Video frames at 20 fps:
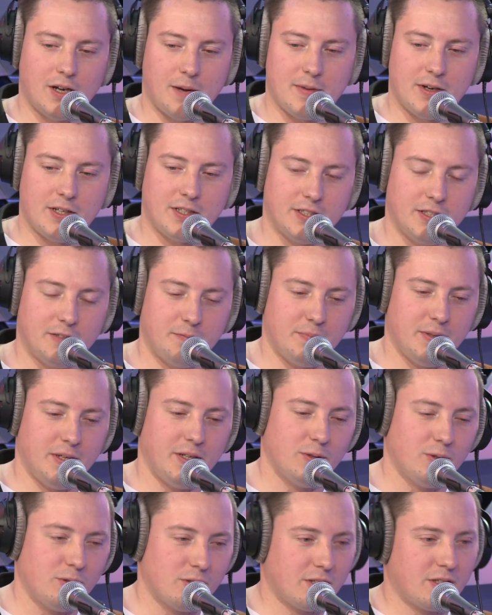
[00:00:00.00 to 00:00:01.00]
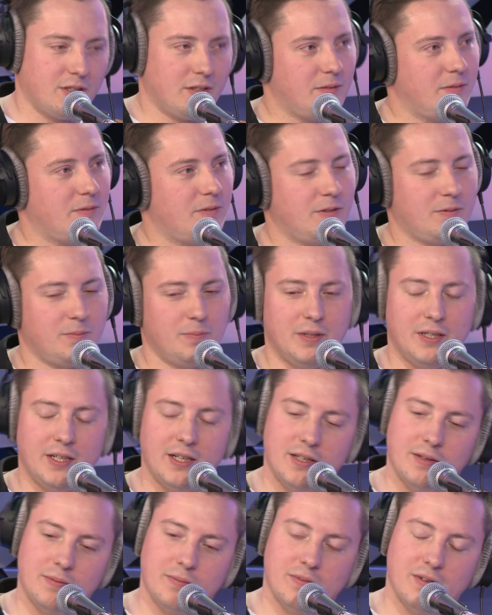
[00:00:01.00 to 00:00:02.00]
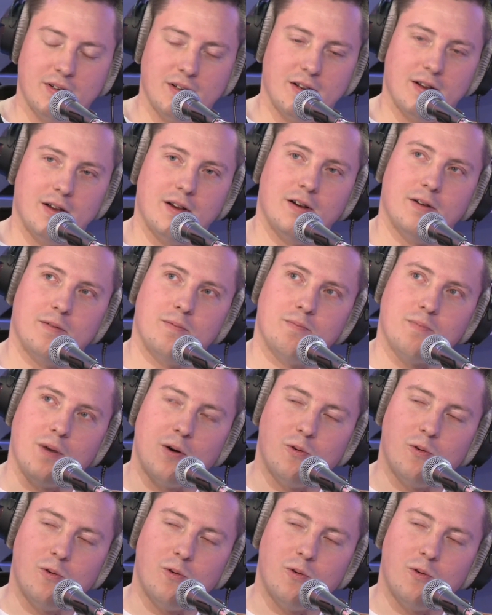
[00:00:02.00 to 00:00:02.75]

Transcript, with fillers: Ромаша сидит в переноске. Вот мы едем по